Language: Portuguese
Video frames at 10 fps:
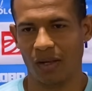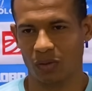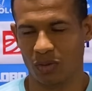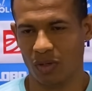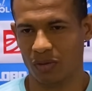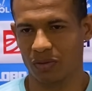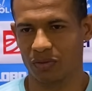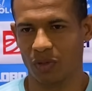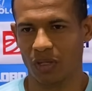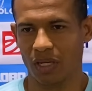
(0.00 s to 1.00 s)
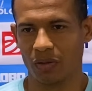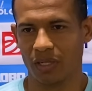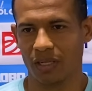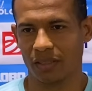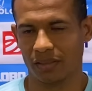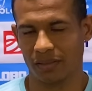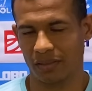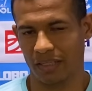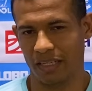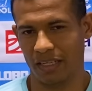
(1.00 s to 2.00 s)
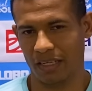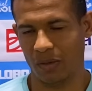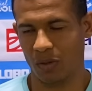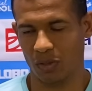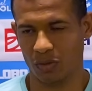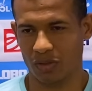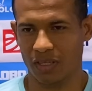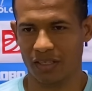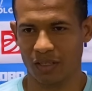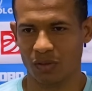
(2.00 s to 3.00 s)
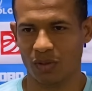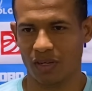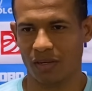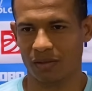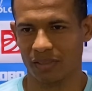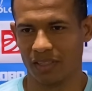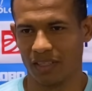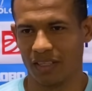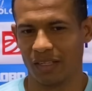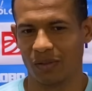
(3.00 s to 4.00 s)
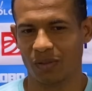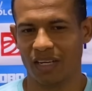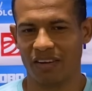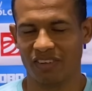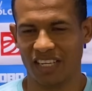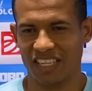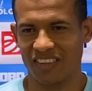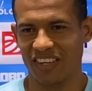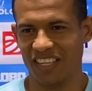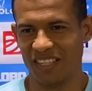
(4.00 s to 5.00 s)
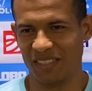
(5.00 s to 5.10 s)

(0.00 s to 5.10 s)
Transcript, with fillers: eu toco violão, né? E agora estou tentando tocar um, um cavaquinho aí.